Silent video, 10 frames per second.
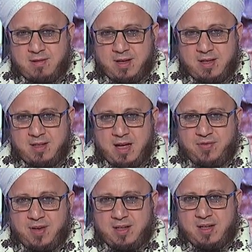قد
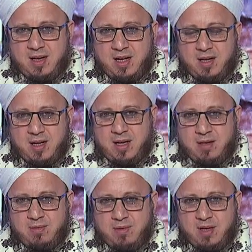أفرد لها
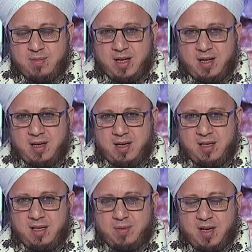العلماء
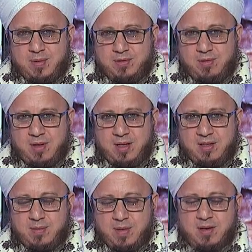عليهم رحمة الله
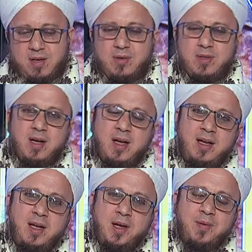تبارك
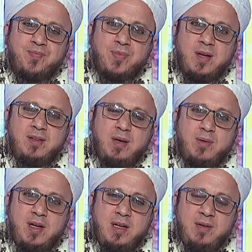وتعالى
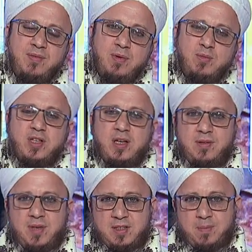التواليف والمصنفات